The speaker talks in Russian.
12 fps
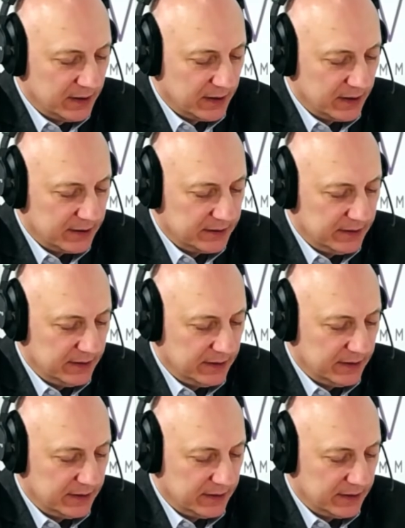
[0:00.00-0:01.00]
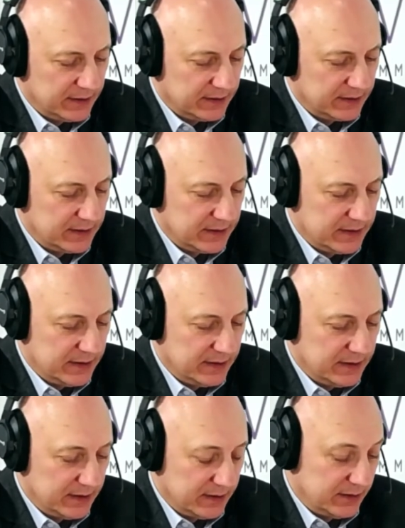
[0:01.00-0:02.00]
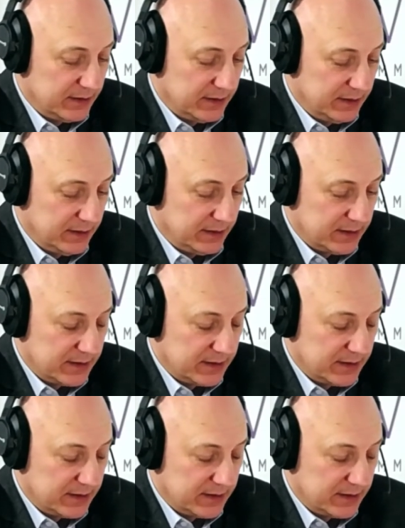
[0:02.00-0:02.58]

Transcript: одни Иоанна Крестителя до ныне